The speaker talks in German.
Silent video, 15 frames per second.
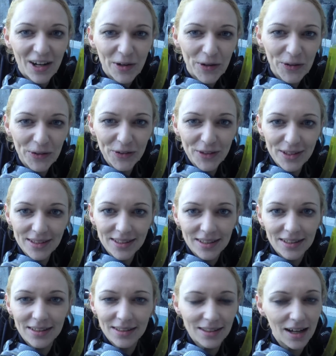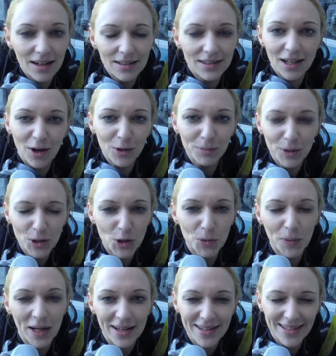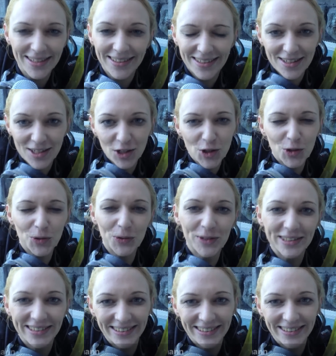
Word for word: Und ja, Tauchen macht Spaß. Sehr schön.